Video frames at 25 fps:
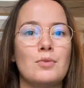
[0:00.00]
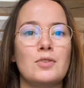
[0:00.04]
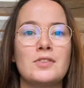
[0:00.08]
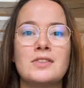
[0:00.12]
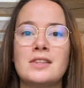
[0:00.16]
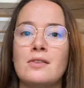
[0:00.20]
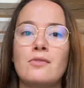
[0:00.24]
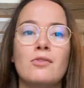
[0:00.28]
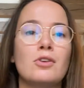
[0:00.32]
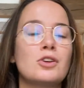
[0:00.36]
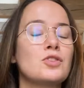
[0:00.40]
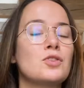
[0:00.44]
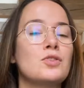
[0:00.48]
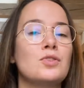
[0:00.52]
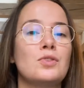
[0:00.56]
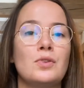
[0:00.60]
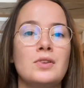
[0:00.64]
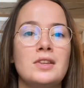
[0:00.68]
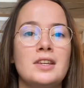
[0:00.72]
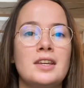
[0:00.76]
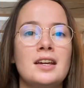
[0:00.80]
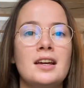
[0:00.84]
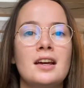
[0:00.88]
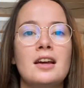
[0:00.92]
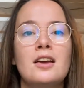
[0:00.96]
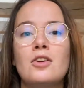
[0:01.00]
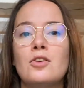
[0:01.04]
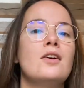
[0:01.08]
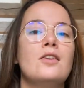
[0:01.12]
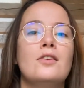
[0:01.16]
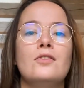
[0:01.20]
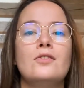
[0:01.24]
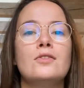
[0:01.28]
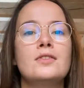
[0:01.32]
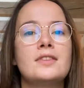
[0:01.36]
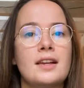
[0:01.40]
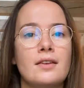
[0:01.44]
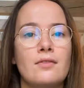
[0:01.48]
Savoir se tenir,
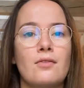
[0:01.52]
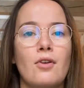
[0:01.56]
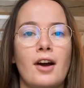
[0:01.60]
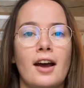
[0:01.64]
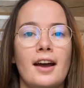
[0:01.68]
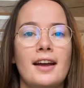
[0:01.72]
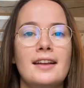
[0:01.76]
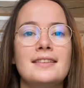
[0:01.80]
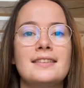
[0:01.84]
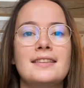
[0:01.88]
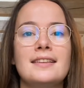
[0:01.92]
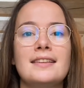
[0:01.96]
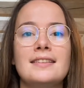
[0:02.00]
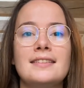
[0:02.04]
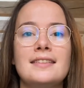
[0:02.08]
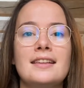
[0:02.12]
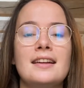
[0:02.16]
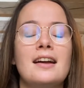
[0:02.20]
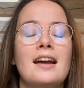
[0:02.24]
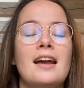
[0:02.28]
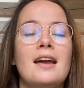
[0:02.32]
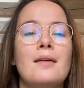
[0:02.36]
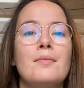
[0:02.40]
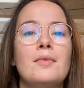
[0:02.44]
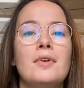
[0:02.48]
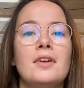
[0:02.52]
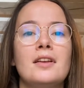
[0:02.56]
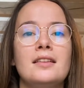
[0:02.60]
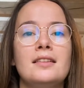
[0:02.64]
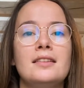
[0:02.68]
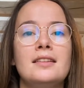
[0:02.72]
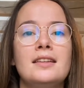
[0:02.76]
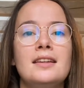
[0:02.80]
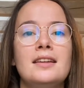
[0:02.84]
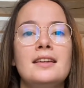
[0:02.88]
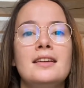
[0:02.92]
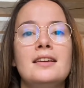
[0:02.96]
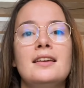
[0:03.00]
le savoir-être, c'est quand même
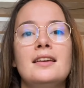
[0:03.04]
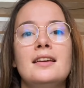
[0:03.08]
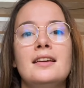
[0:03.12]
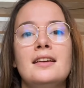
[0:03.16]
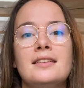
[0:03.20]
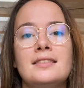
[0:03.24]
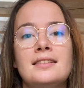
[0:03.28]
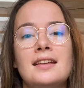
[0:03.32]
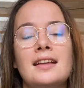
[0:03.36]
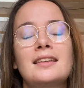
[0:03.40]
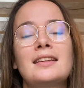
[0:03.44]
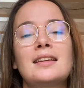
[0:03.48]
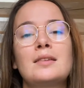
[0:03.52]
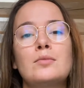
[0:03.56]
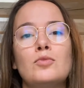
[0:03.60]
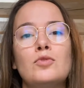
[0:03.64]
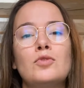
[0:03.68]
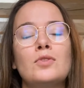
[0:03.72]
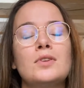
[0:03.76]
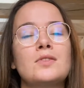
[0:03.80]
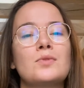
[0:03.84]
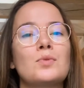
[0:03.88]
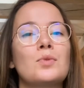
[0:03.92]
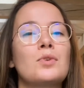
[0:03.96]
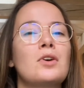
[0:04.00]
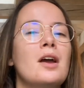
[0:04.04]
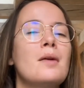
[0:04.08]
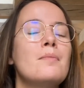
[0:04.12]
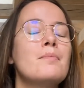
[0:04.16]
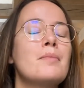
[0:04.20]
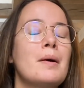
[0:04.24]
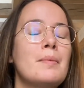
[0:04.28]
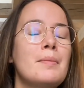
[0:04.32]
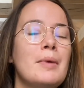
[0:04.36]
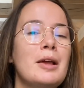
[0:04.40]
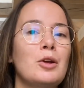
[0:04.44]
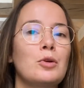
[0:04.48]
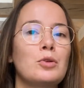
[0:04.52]
des attributs qui sont quand même
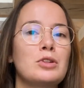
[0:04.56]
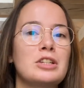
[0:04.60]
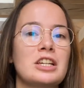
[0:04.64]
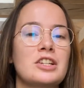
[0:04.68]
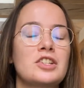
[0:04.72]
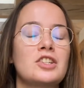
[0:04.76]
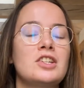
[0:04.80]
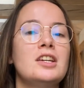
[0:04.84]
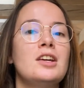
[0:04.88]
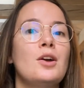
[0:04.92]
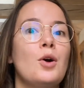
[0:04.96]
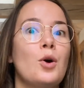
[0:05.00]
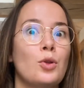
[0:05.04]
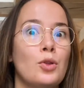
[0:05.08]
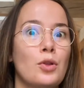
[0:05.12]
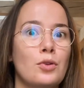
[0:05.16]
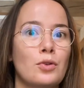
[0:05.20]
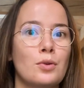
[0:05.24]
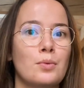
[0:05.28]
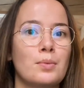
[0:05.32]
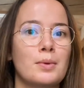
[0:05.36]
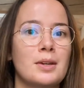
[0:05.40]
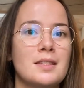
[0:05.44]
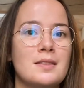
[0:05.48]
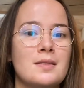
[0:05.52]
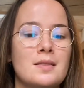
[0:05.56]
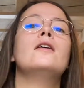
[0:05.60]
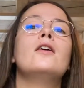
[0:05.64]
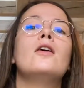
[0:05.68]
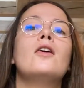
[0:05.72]
pas mal recherchés en entreprise.